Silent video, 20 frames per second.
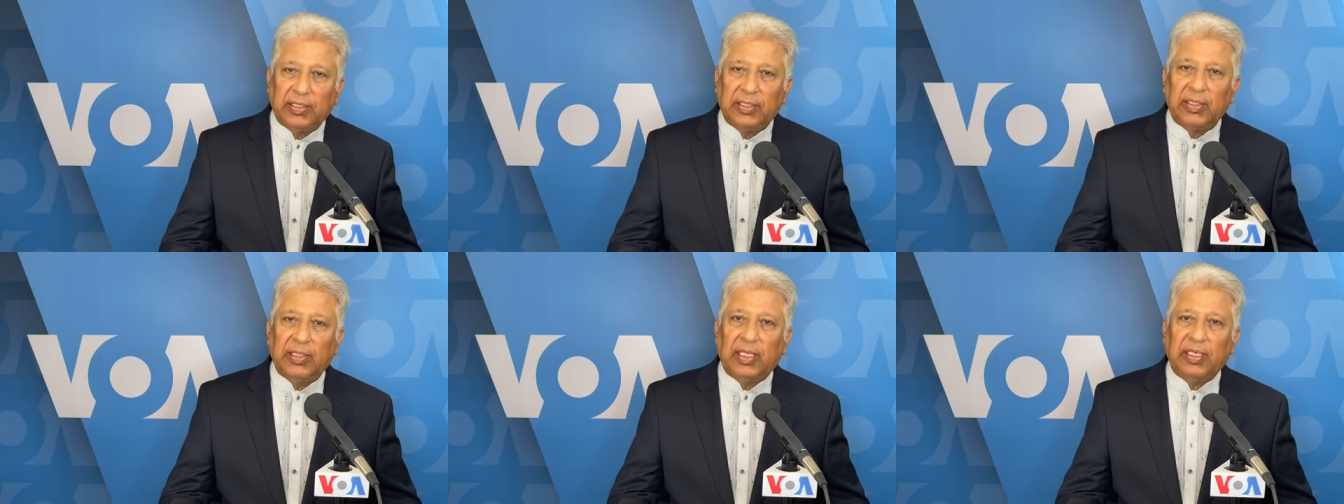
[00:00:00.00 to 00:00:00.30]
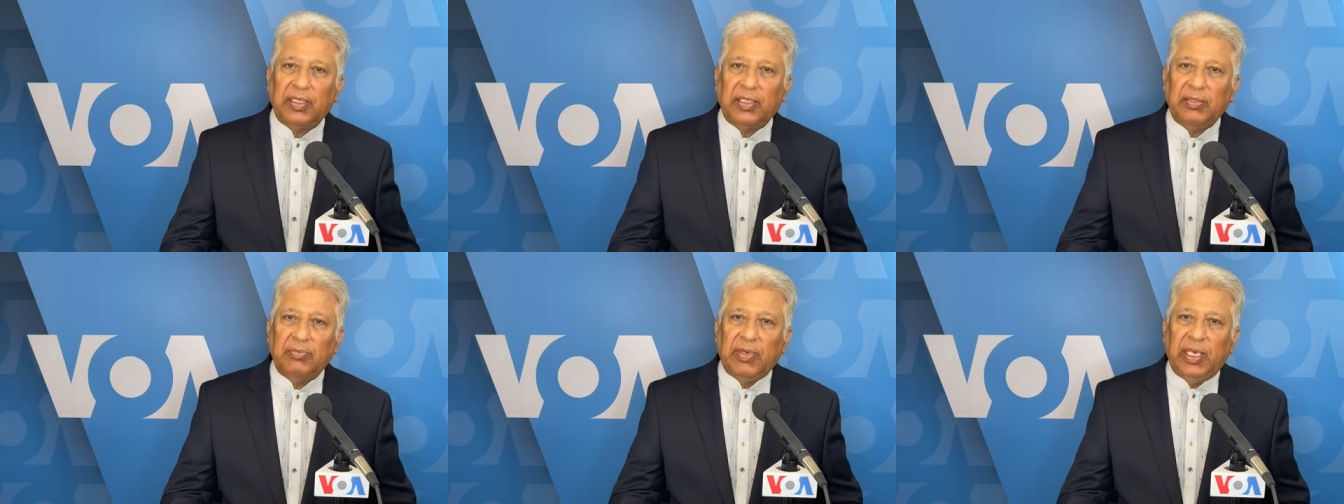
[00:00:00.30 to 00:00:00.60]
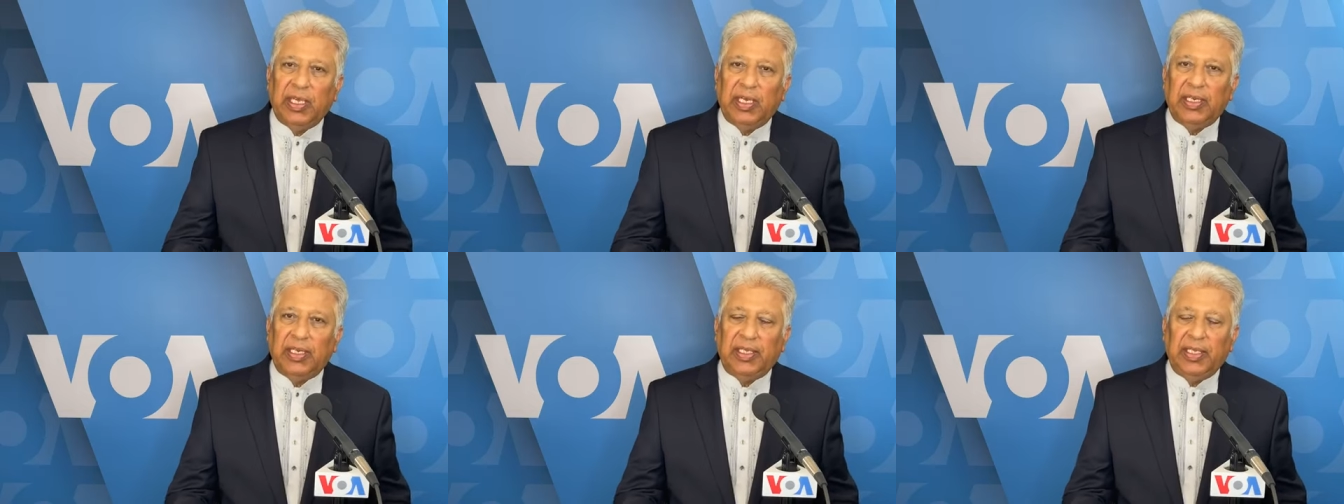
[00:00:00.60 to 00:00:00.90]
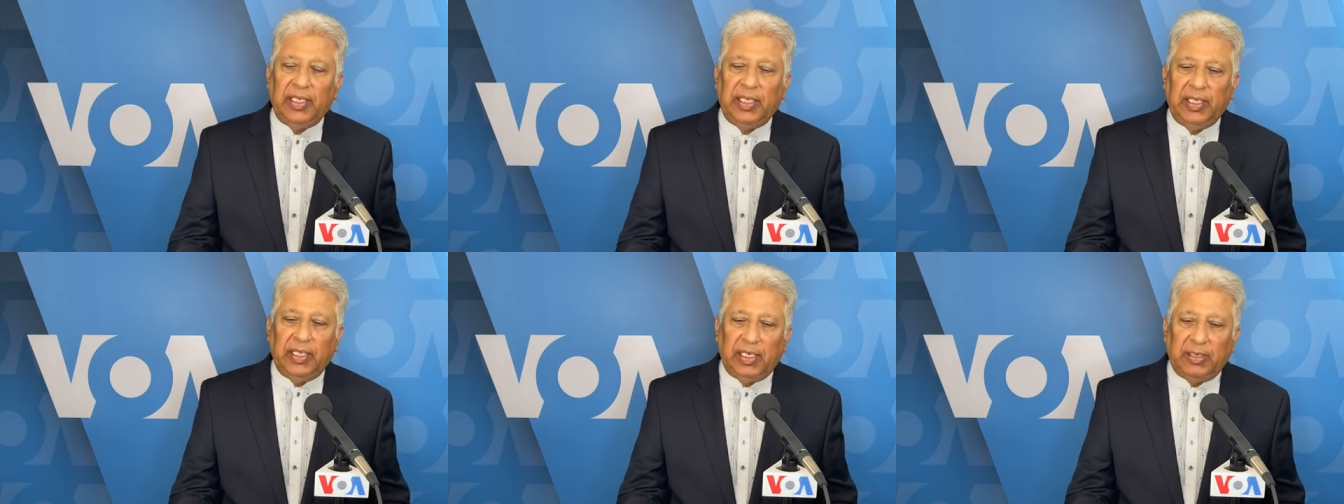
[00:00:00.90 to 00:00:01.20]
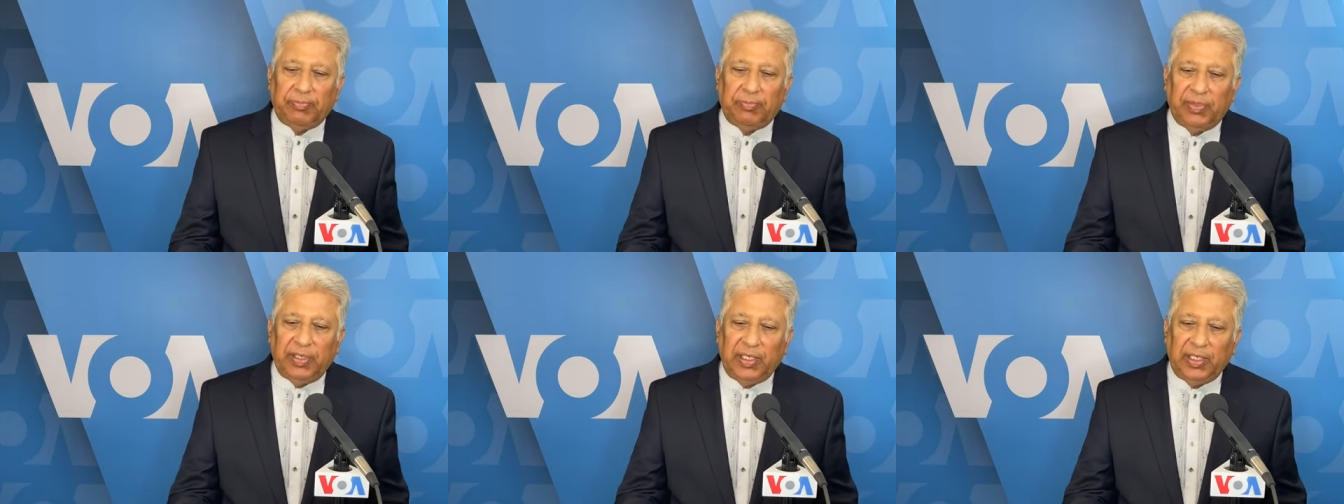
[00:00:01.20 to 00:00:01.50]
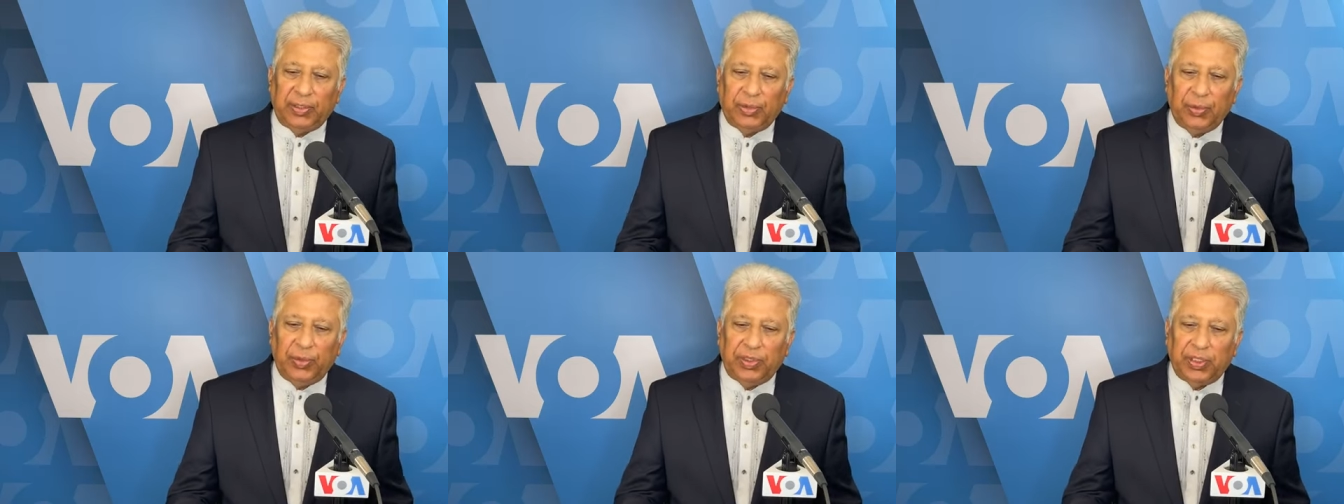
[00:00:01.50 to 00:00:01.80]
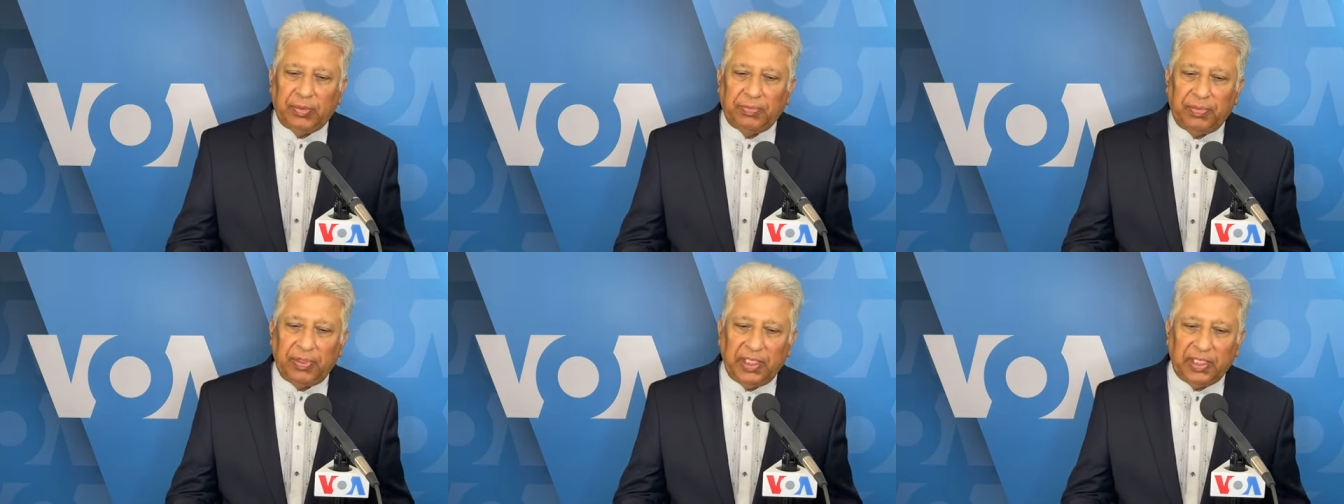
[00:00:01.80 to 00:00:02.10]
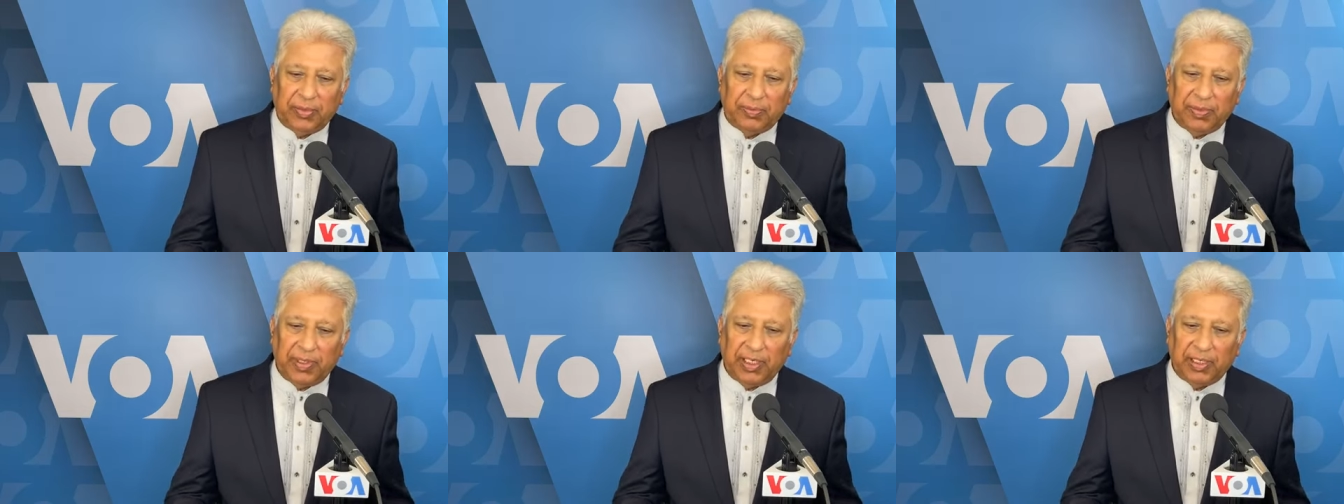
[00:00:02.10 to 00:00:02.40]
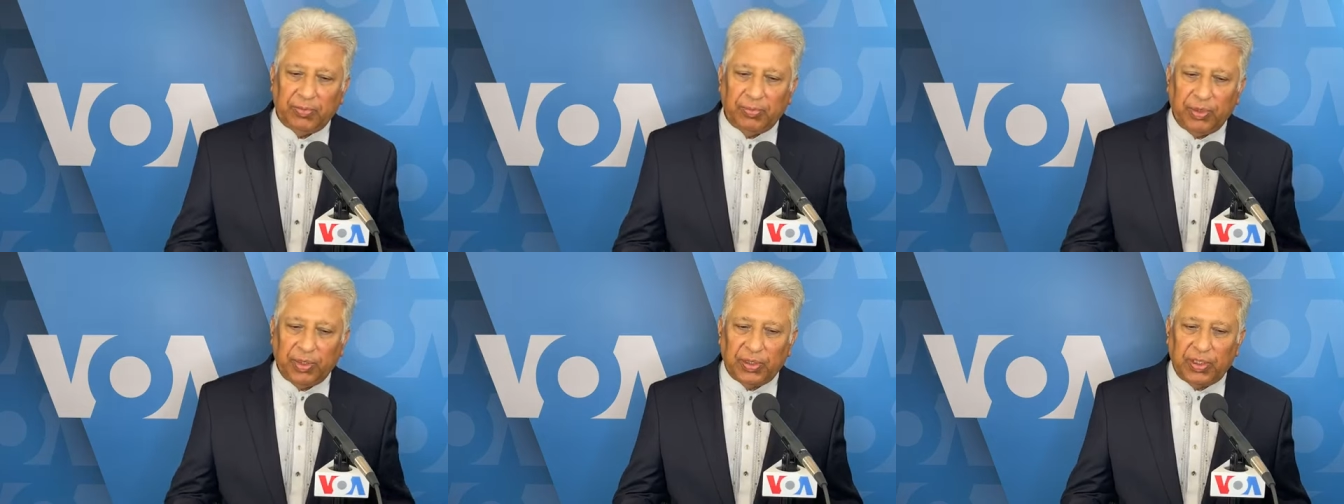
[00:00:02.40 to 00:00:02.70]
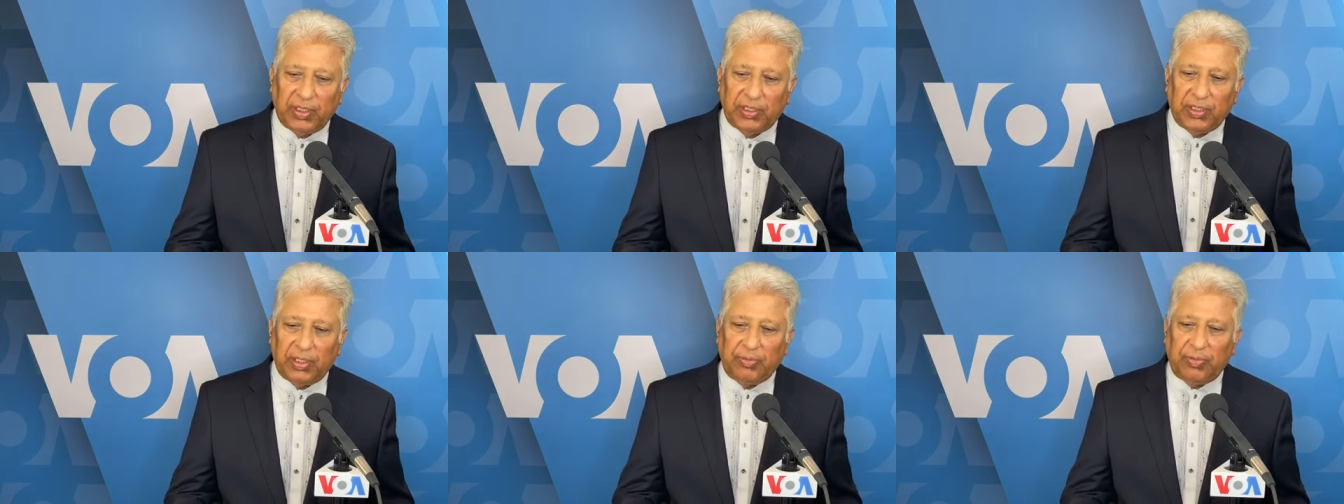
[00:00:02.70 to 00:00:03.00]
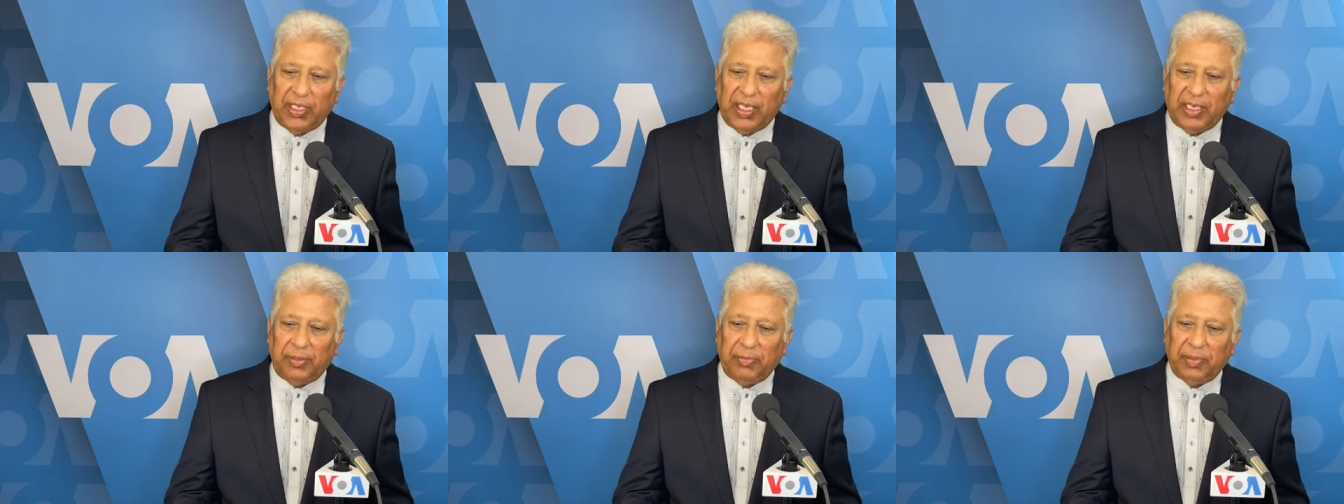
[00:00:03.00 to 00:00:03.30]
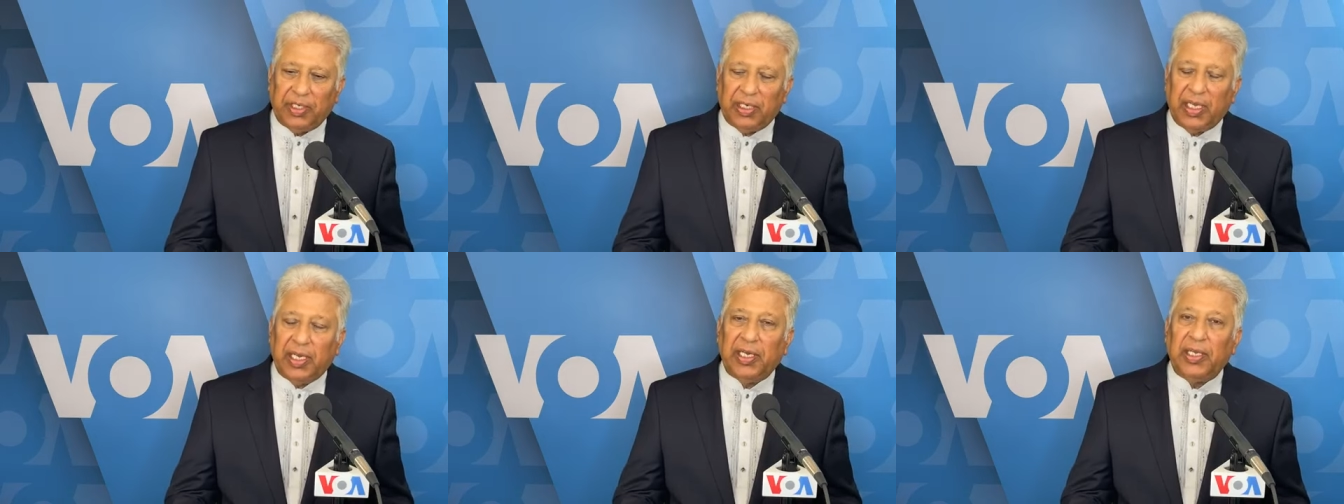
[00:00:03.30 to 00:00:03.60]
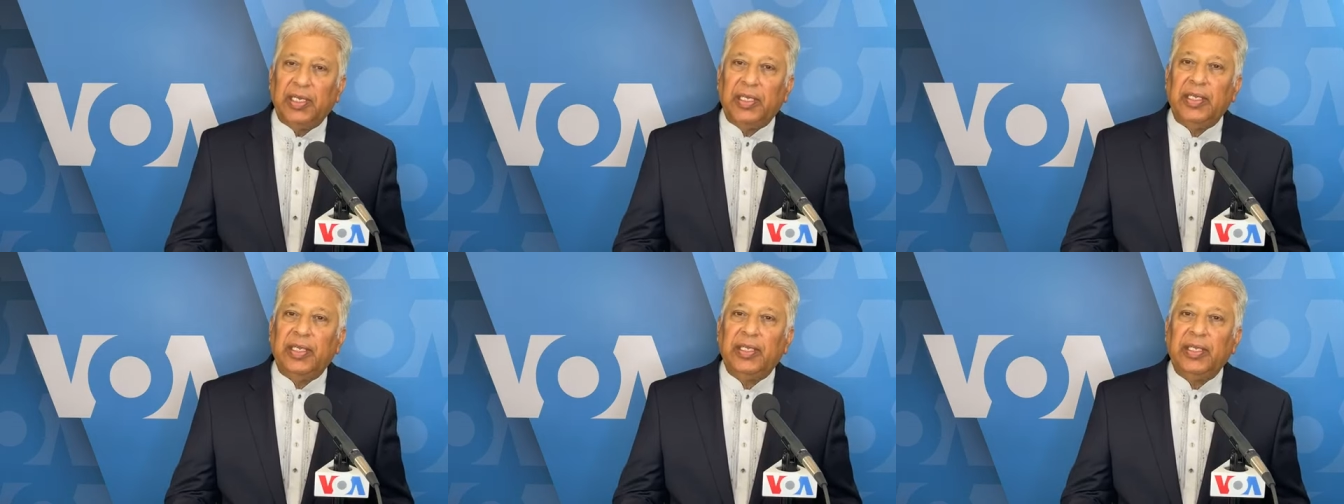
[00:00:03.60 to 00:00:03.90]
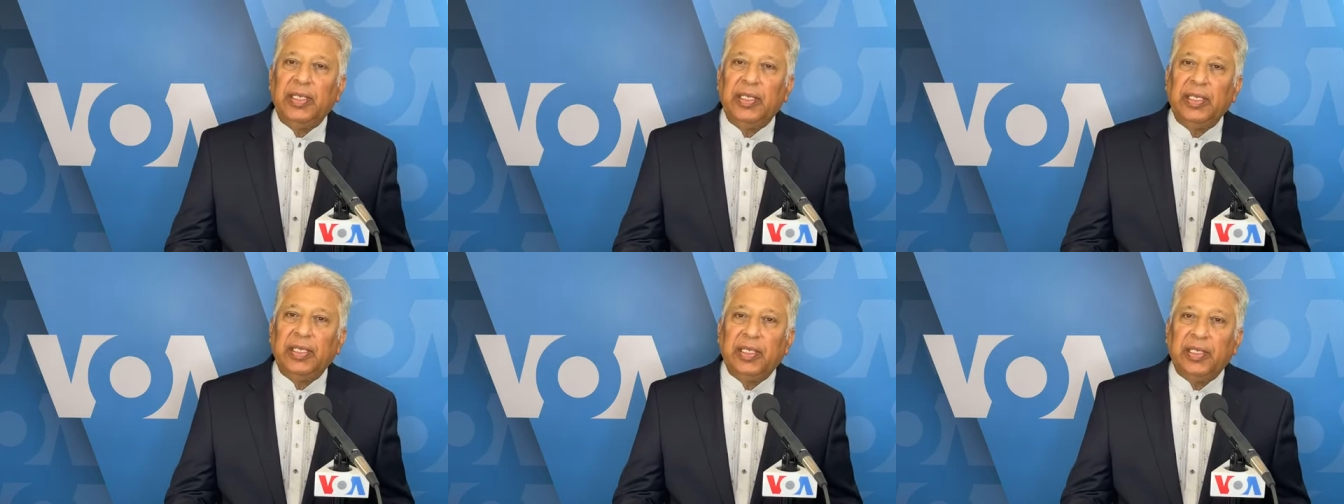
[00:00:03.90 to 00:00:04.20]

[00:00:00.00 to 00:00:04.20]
सदारती महल ने अपने ट्विटर पेज पर एक मुख्तर बयान में कहा है